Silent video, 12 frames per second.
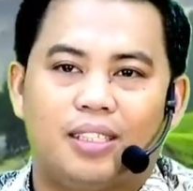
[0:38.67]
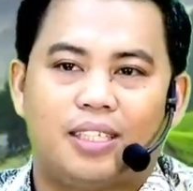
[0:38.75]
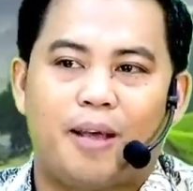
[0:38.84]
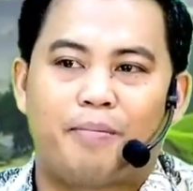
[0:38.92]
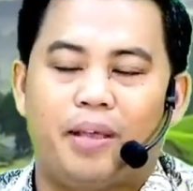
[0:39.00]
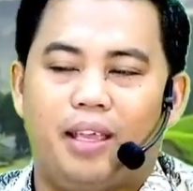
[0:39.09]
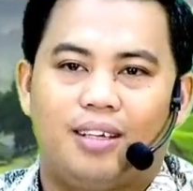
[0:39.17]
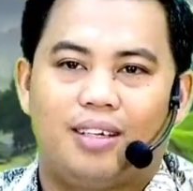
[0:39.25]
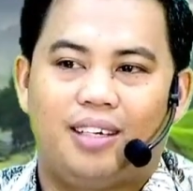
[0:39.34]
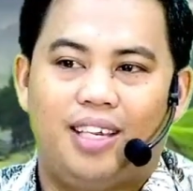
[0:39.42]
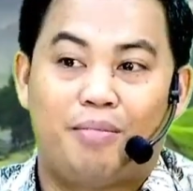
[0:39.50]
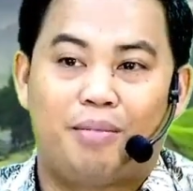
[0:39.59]
Tapi
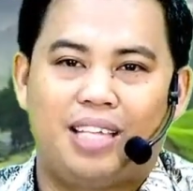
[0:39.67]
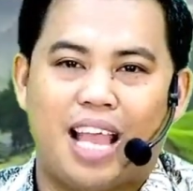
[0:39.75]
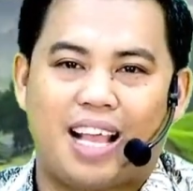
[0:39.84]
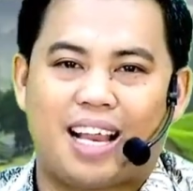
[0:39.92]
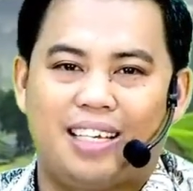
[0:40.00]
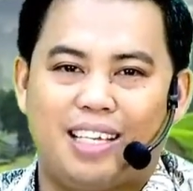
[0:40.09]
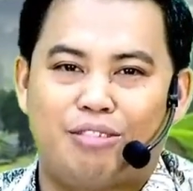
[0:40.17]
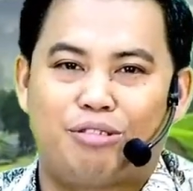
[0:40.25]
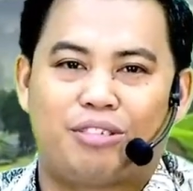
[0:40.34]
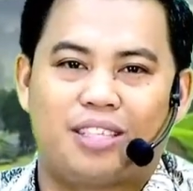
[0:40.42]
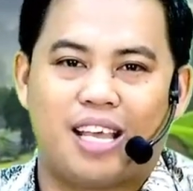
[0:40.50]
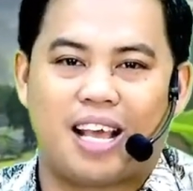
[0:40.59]
dia menyangkal
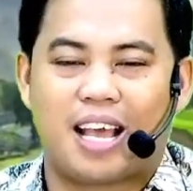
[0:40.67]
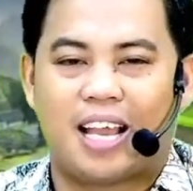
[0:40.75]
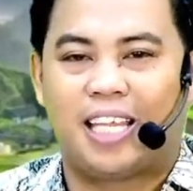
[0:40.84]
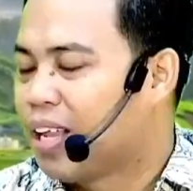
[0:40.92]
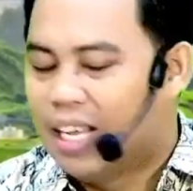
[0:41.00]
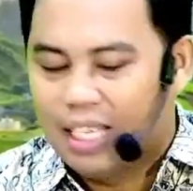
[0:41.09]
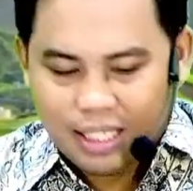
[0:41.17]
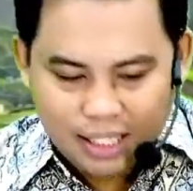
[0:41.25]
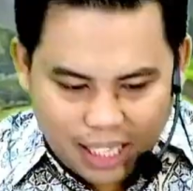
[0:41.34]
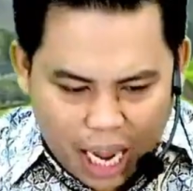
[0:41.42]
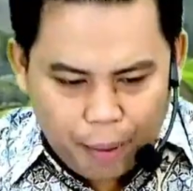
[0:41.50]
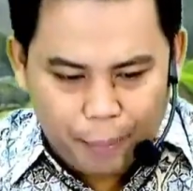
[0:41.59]
Yesus tiga kali.
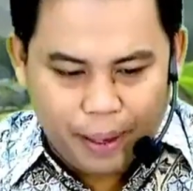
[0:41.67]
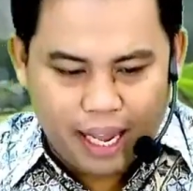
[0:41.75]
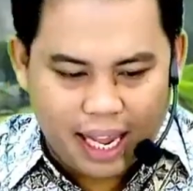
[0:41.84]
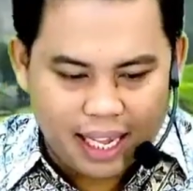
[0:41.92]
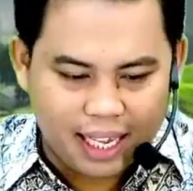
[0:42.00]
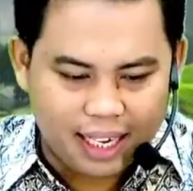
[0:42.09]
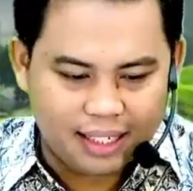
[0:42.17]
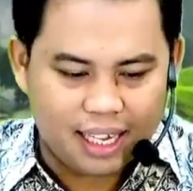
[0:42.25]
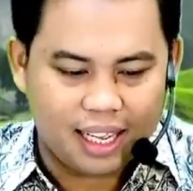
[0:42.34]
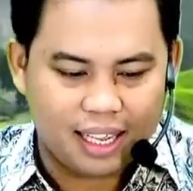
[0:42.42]
Sampai akhirnya